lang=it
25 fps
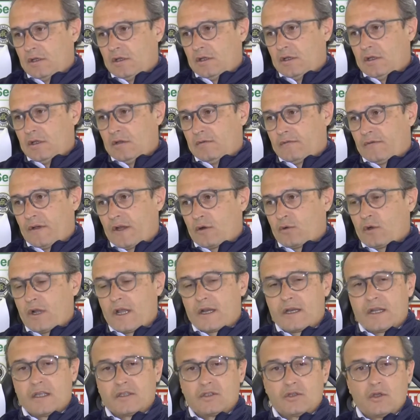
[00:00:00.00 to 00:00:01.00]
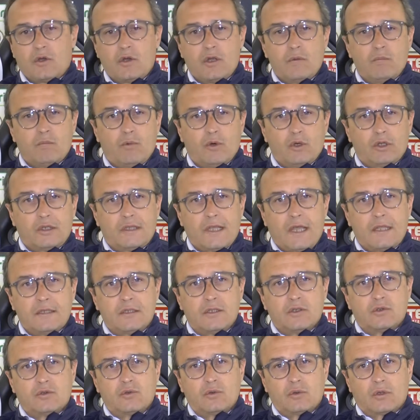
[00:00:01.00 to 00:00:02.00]
eh, fare una reazione
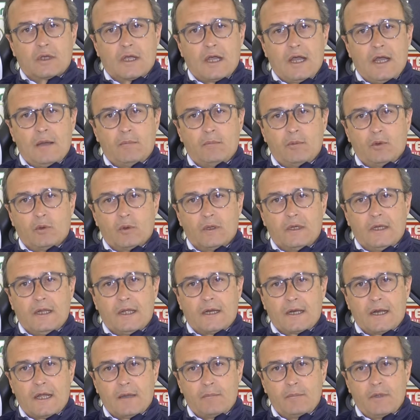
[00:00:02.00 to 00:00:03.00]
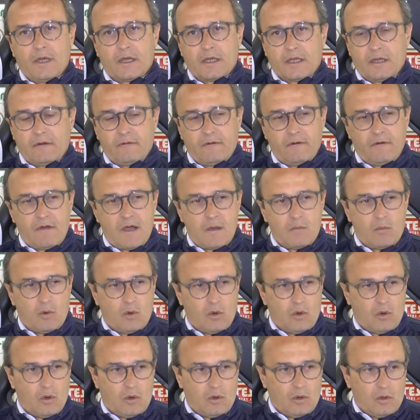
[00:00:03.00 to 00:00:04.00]
importante sul campo, quella rabbia che
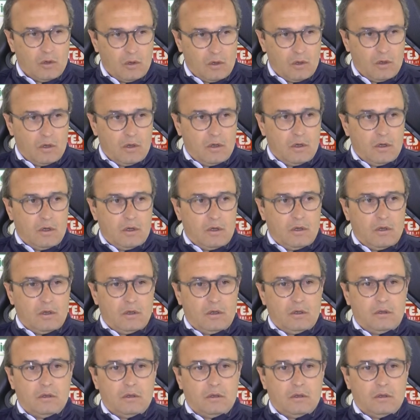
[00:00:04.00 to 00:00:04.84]
avevamo eh,